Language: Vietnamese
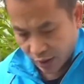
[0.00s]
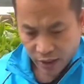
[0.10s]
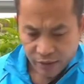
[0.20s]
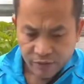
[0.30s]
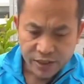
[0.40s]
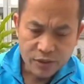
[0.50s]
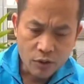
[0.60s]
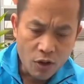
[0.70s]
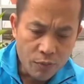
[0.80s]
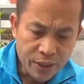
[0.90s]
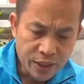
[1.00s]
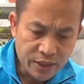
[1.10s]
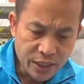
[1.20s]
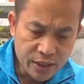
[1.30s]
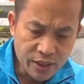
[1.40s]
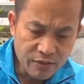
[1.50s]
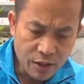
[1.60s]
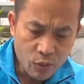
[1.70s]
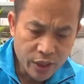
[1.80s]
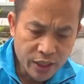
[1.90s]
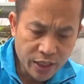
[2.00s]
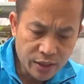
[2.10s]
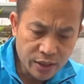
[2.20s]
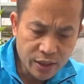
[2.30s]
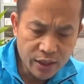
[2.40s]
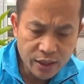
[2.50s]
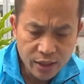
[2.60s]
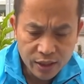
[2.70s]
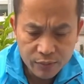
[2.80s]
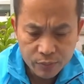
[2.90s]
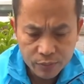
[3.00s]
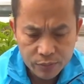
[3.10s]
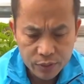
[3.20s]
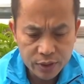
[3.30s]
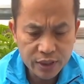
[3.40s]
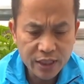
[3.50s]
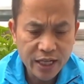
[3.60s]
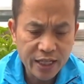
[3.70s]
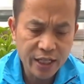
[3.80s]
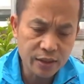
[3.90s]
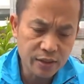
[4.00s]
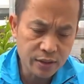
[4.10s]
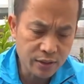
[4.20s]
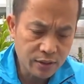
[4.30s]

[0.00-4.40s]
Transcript: à, và sau đó mình sẽ đưa vào một cái khăn à, như thế này khăn ướt